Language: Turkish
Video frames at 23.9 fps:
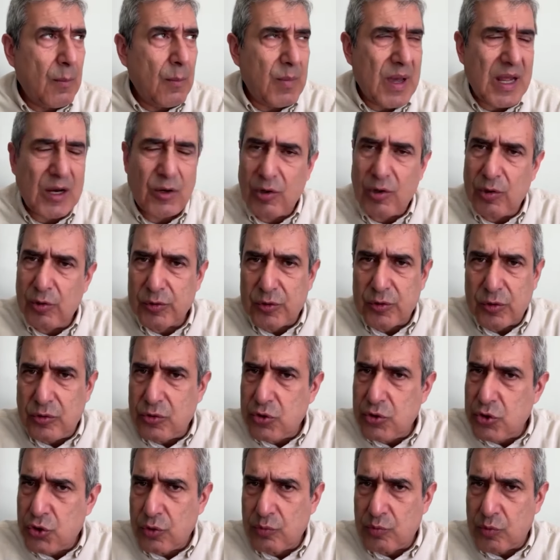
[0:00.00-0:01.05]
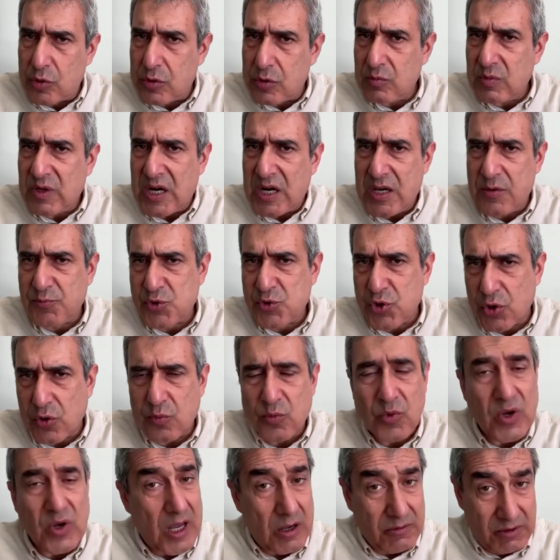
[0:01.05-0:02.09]
Ben öyle olduğunu düşünmüyorum. Kayıp
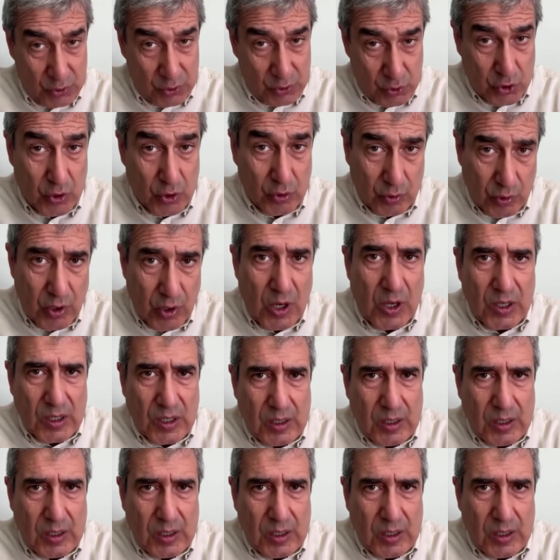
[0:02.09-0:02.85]
çok mu? Evet çok.